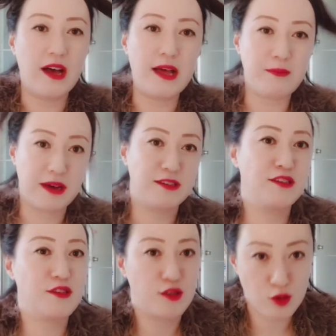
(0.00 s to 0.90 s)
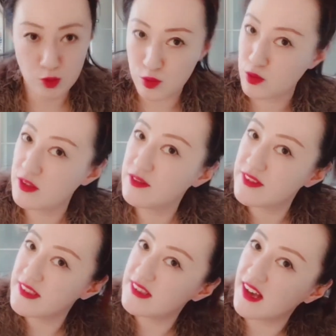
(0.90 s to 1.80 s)
爱马仕手镯的
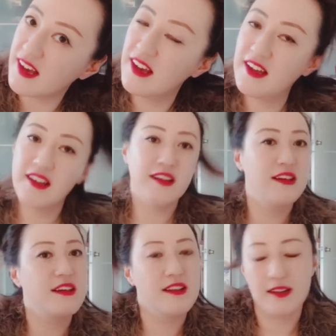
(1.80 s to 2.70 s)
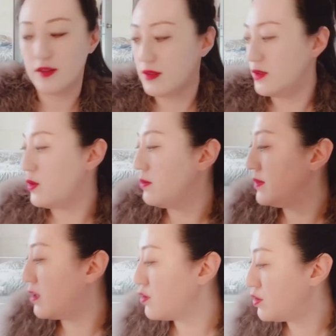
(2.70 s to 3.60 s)
分享，呃，有几款比
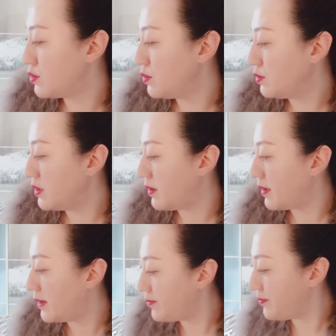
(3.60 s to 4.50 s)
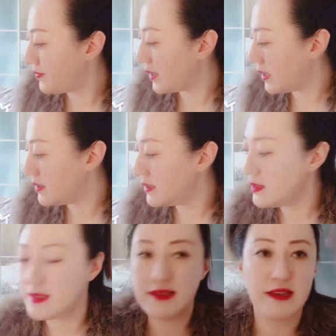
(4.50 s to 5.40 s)
较实用的，先
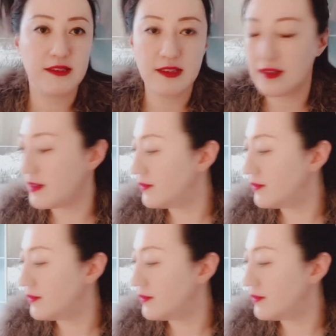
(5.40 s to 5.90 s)
先讲这个。